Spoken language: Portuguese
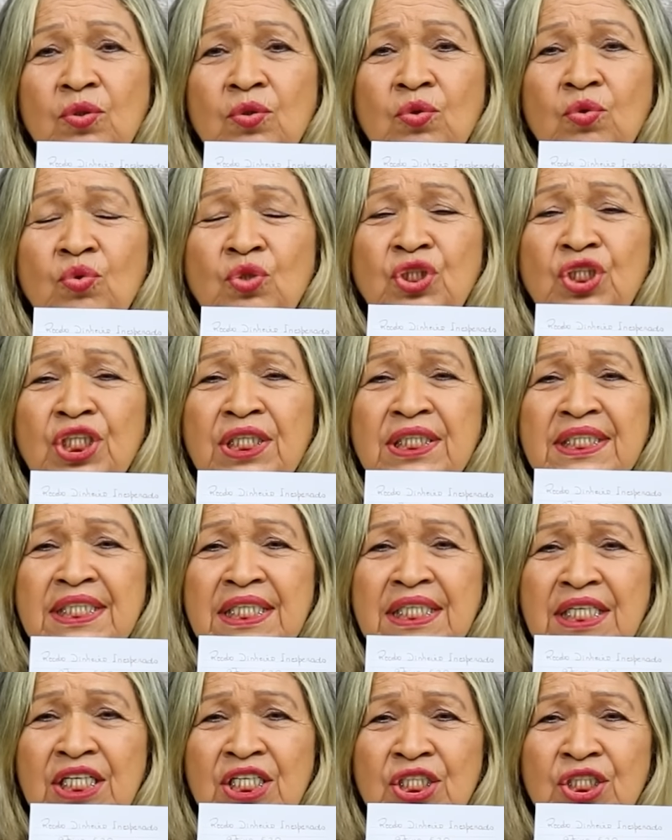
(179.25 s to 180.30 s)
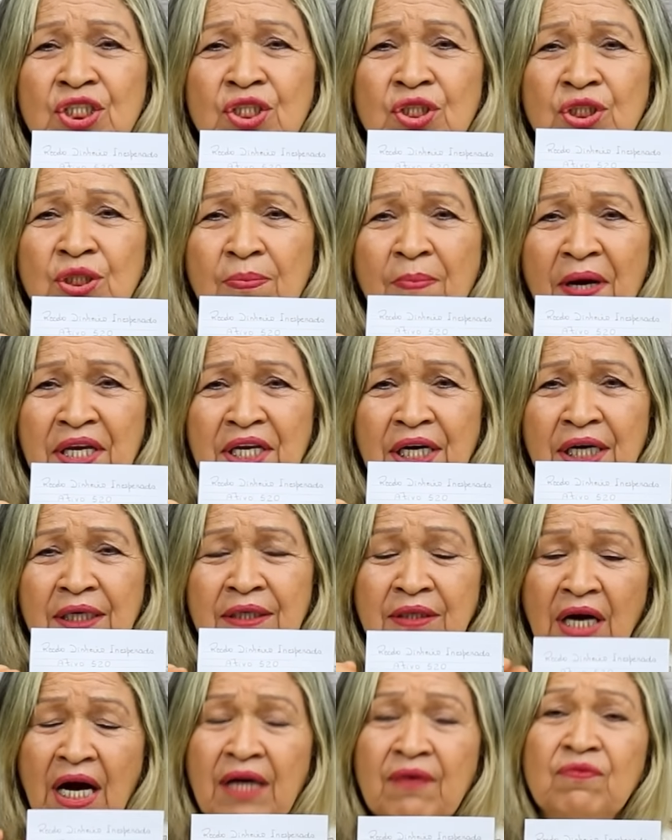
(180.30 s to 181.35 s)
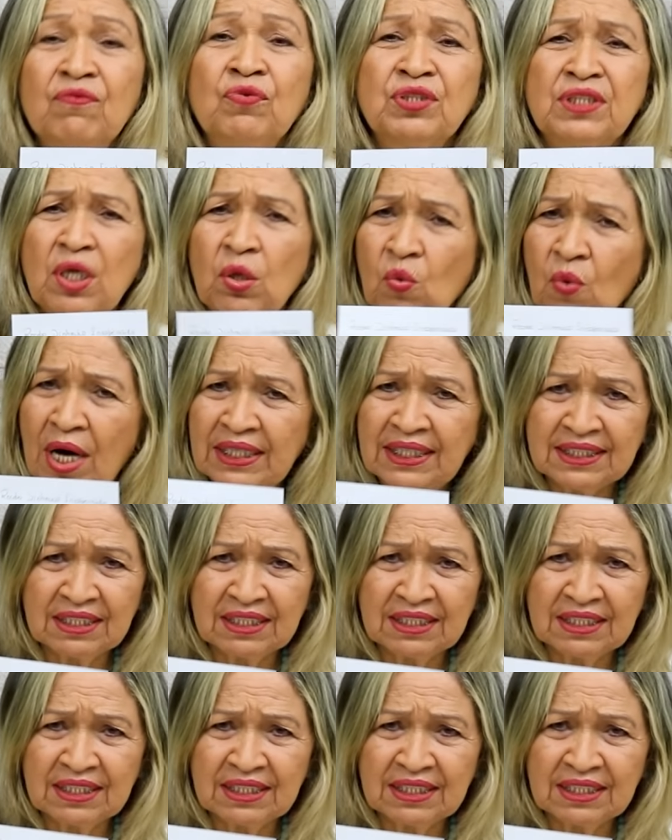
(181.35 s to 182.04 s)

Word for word: No dia seguinte, de manhã, você guarda